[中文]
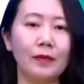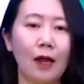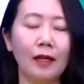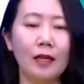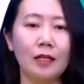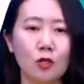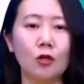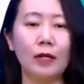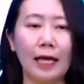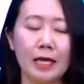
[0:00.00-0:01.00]
好了，那说
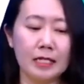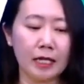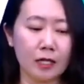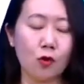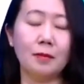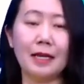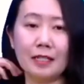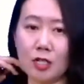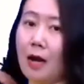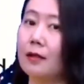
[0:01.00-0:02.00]
回来，这个是我们在第
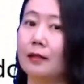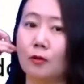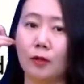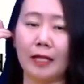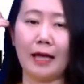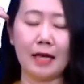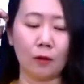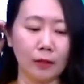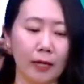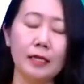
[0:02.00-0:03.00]
十二课当中给大家讲
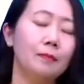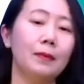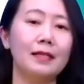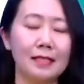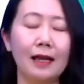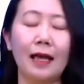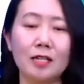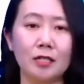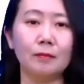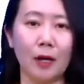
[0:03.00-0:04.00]
过的，一般将来
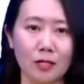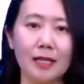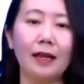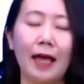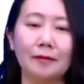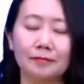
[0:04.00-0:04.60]
时表示将来。